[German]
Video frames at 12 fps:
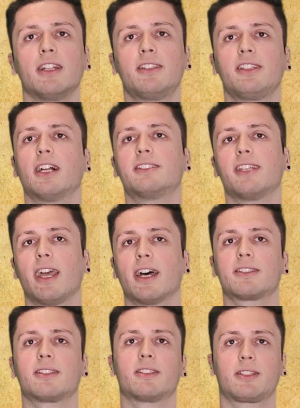die sich als
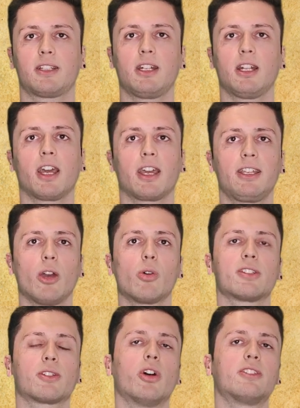erstes den
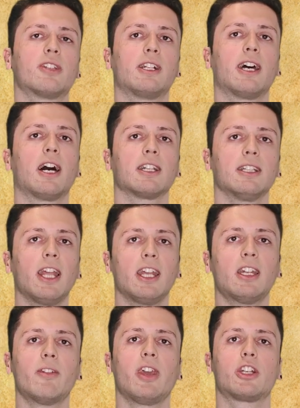regierungstreuen Soldaten
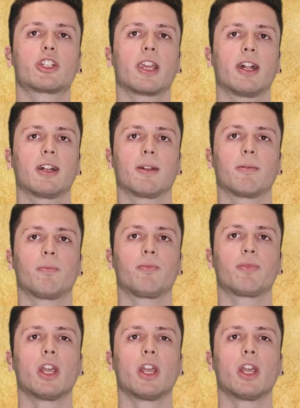in den Weg stellten.